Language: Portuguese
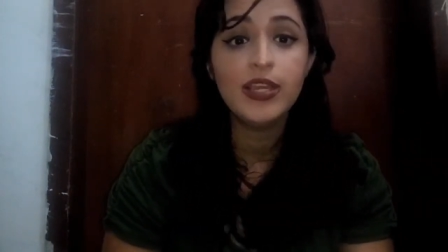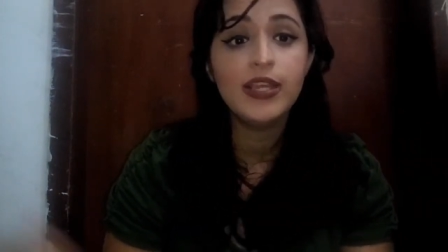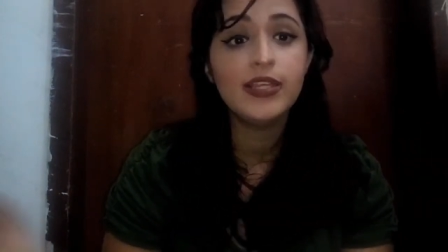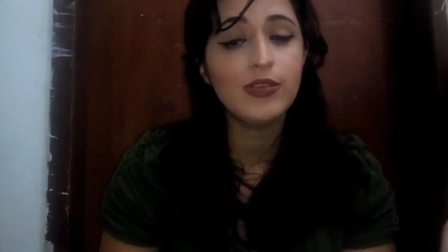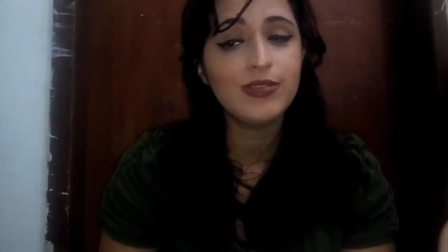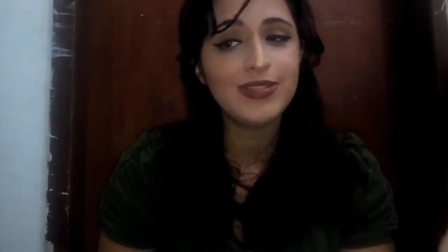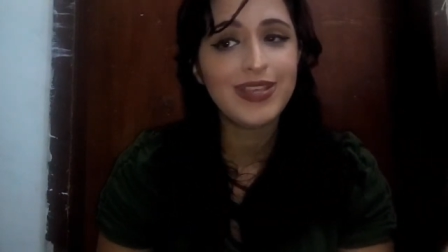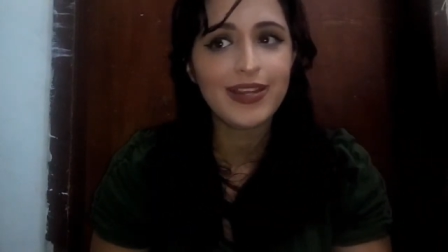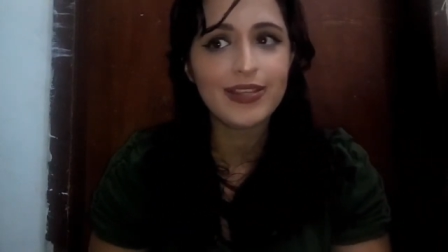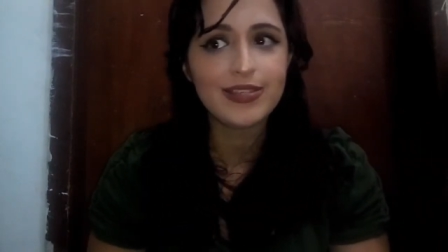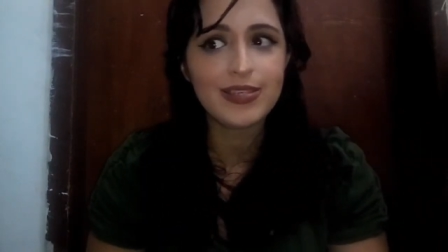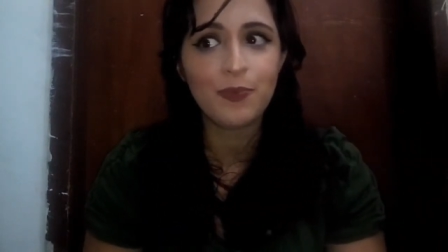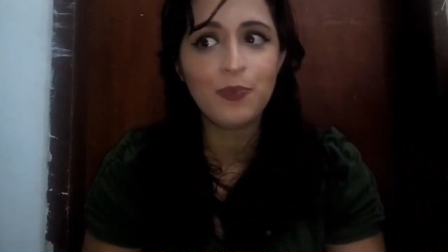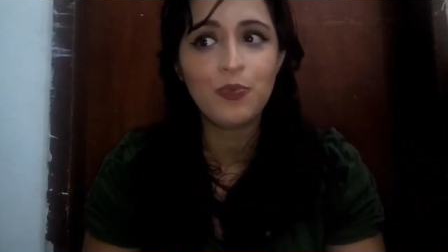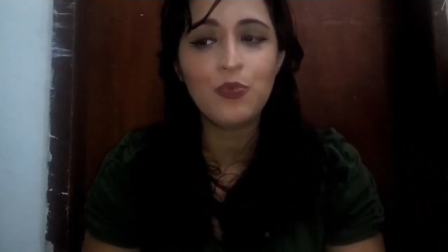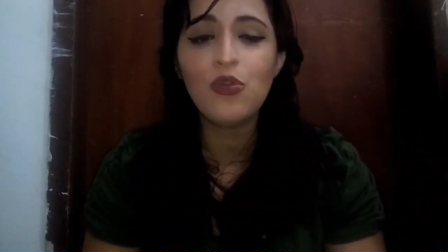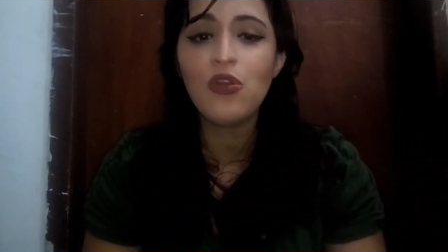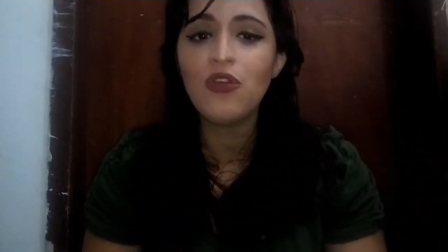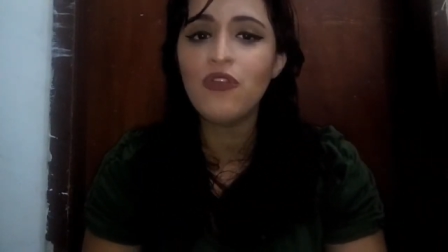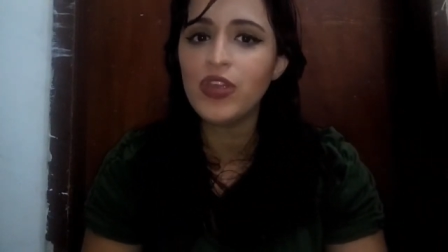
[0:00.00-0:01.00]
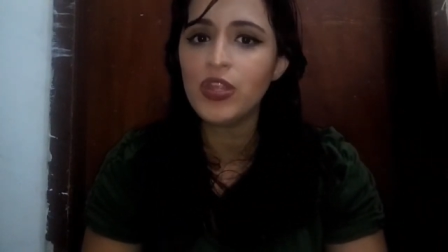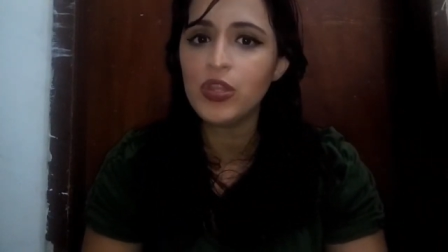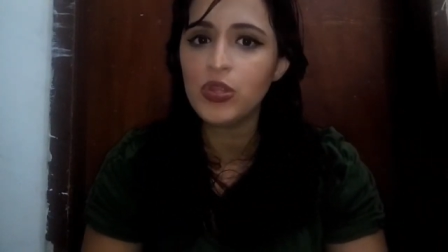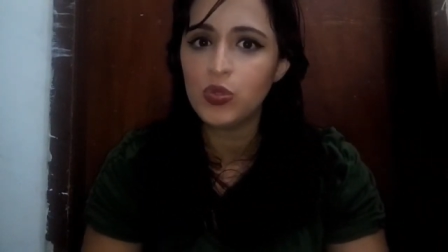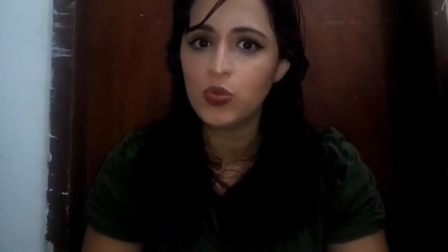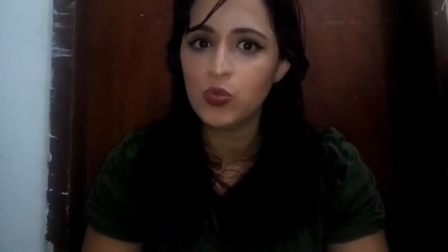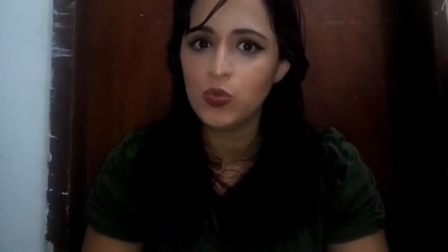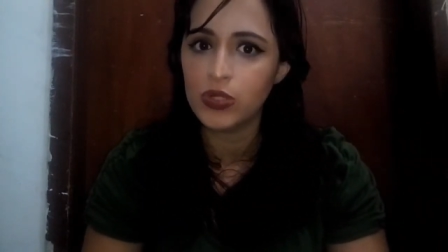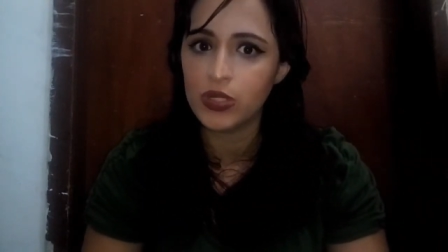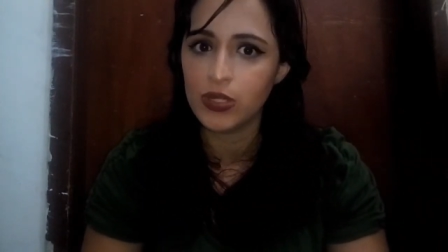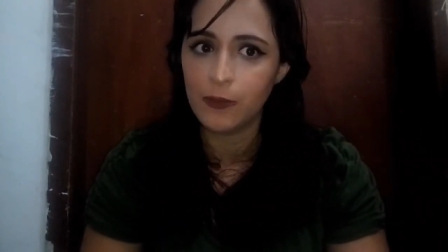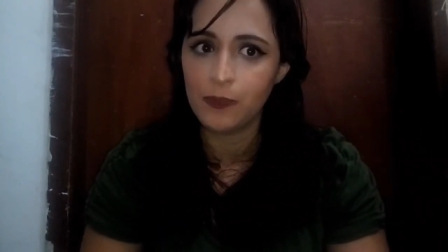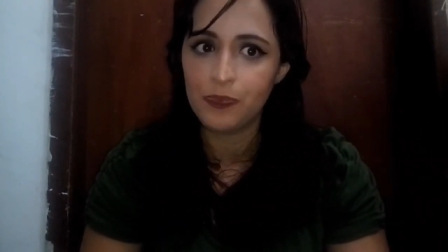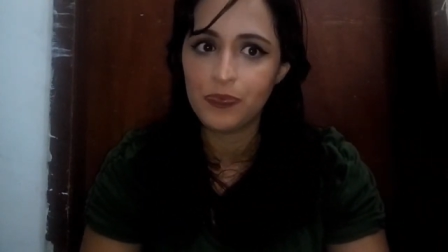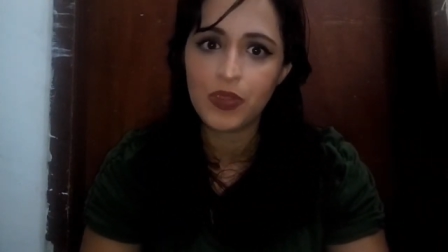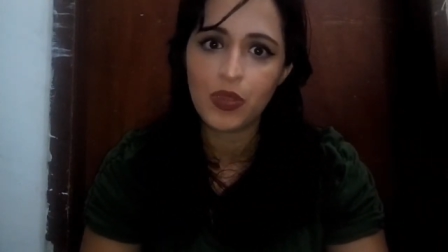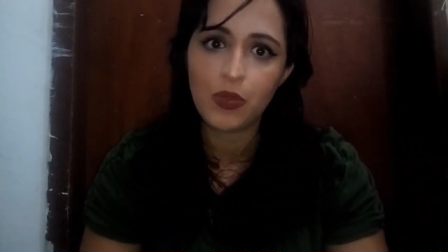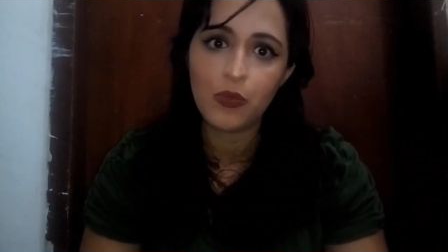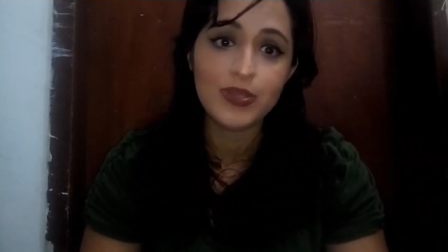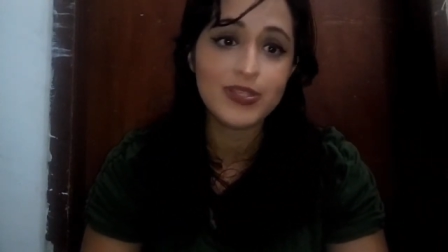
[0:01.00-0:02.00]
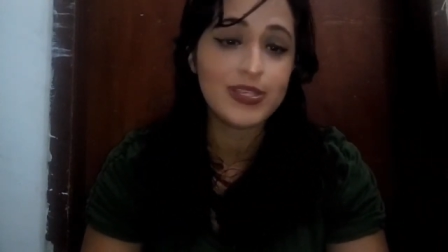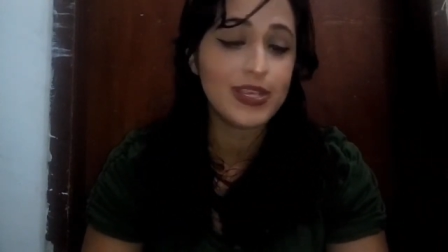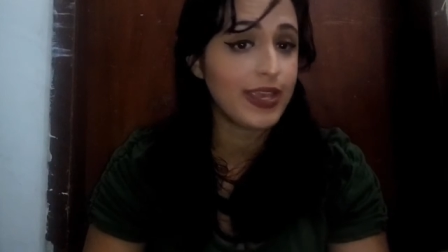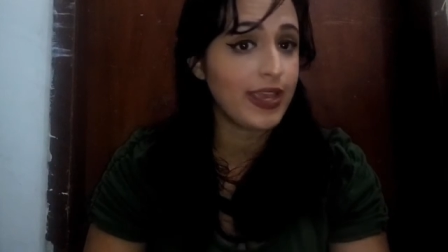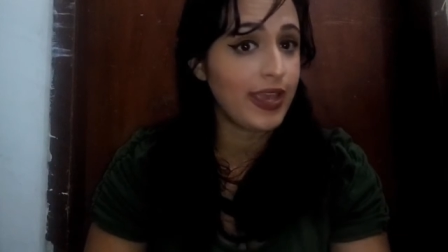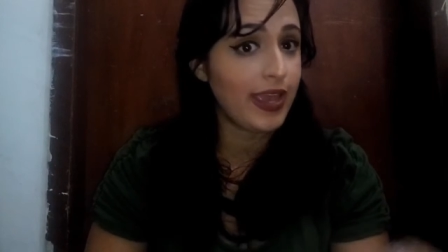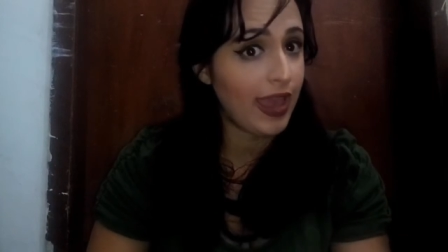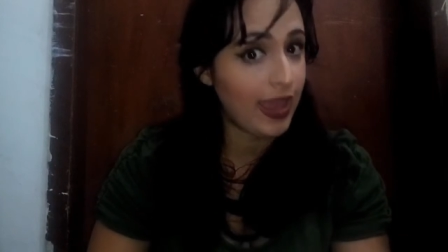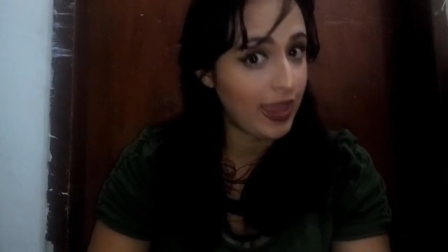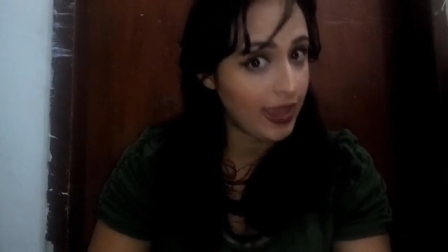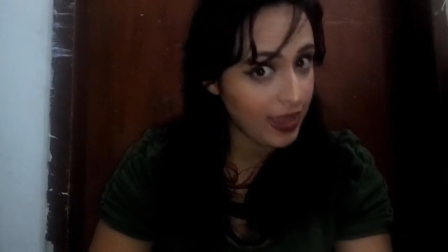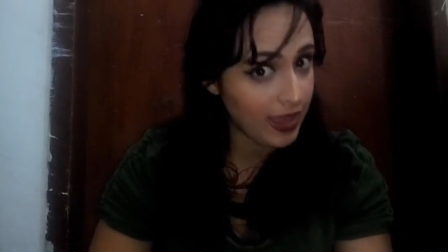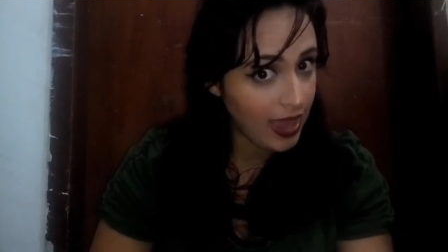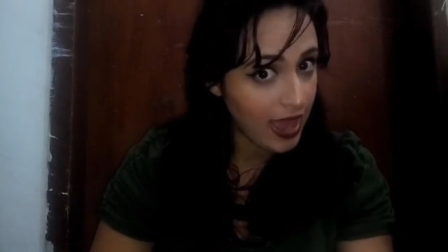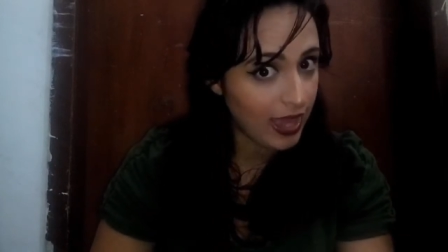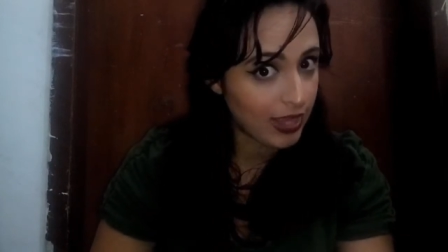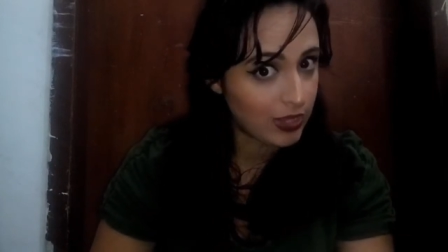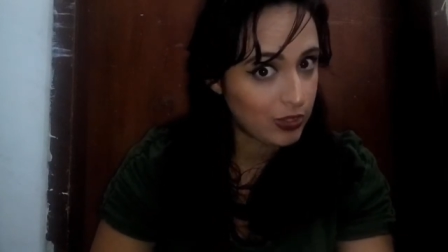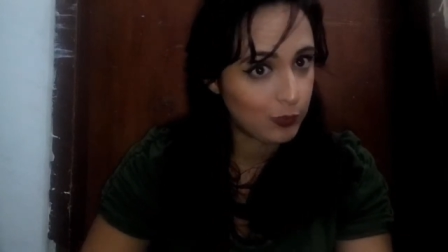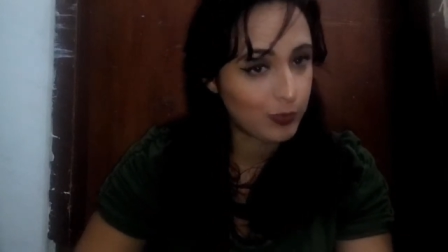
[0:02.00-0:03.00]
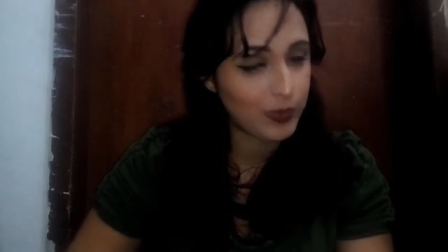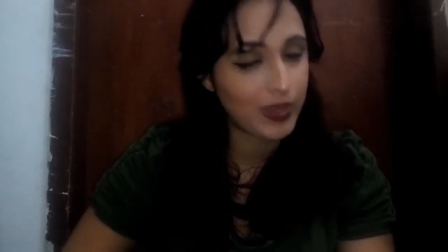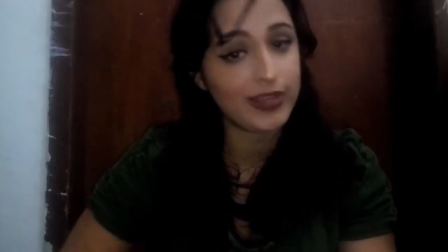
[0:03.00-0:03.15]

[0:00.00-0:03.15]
Então, se a criança, porventura, coisa que é errado,